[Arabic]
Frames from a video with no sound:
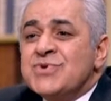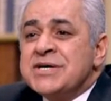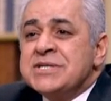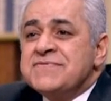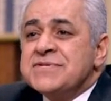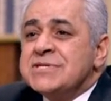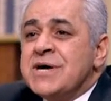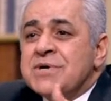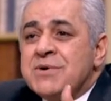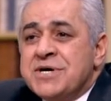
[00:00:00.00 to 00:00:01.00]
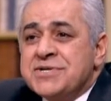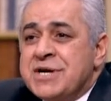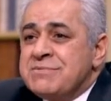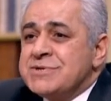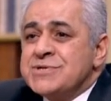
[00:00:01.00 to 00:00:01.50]
واهداف الثوره
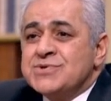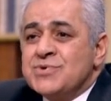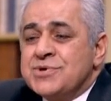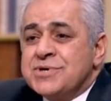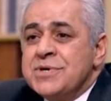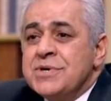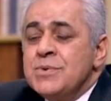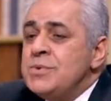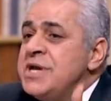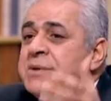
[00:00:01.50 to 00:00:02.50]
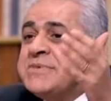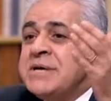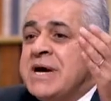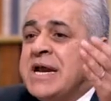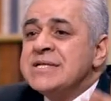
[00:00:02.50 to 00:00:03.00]
واحترام الدستور ونبني
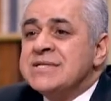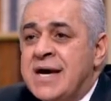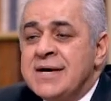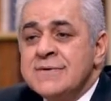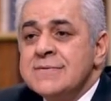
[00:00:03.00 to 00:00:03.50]
بلدنا